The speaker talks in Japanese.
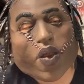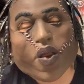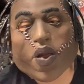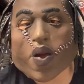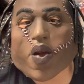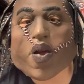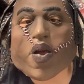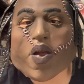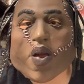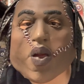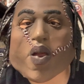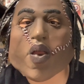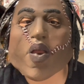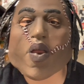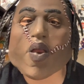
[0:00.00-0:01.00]
具体的に
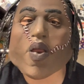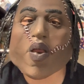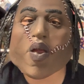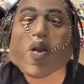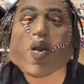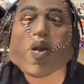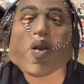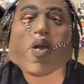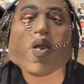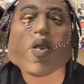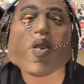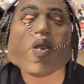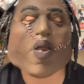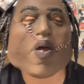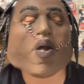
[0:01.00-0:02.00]
ね、どういうところがいいかとい
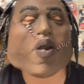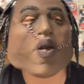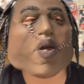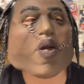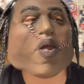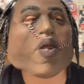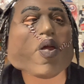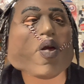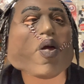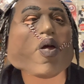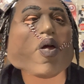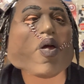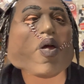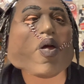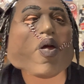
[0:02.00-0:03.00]
うのも話したので、
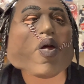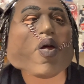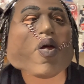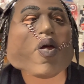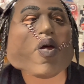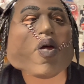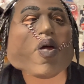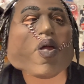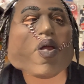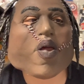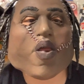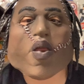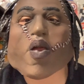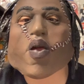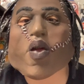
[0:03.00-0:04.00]
あまあ
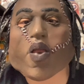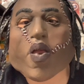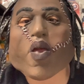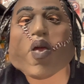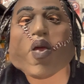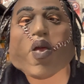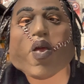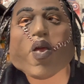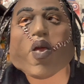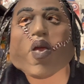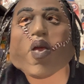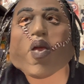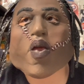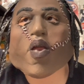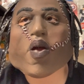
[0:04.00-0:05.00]
少しでも
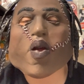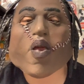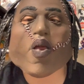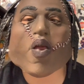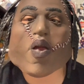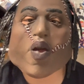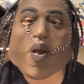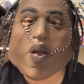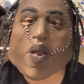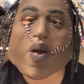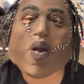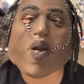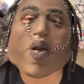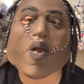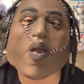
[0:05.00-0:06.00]
勉強になれば
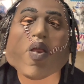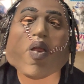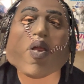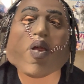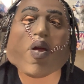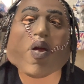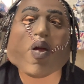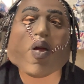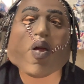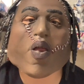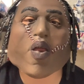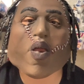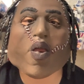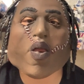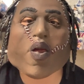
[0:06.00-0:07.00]
いいなと思って、えー、
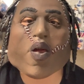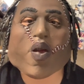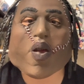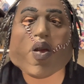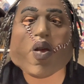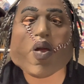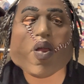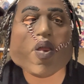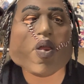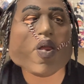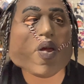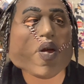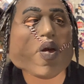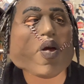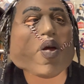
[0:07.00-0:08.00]
投稿していくの
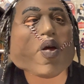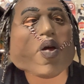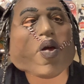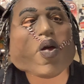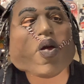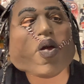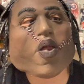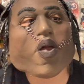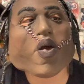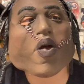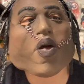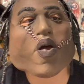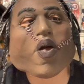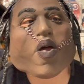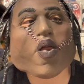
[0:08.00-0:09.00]
で、
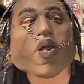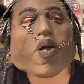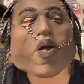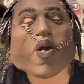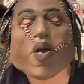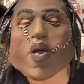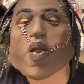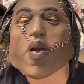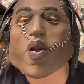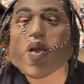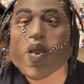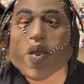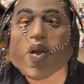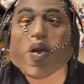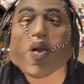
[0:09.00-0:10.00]
まあ、これからまた
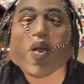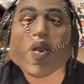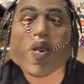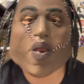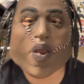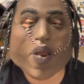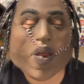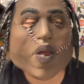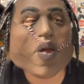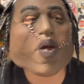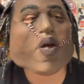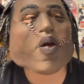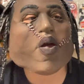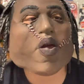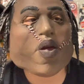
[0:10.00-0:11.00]
初心者の人も
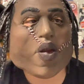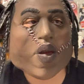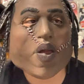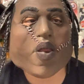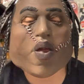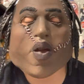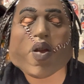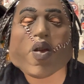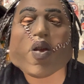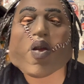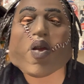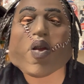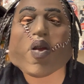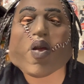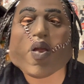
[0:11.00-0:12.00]
ぜひ見ていただ
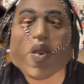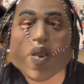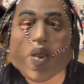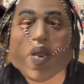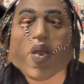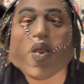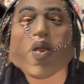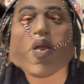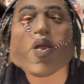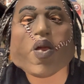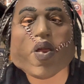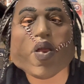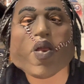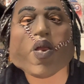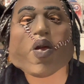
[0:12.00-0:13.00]
けたらなと思いま
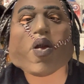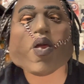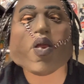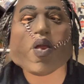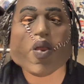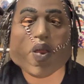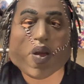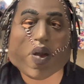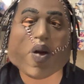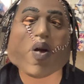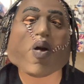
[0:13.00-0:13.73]
す。ということで、今日は動画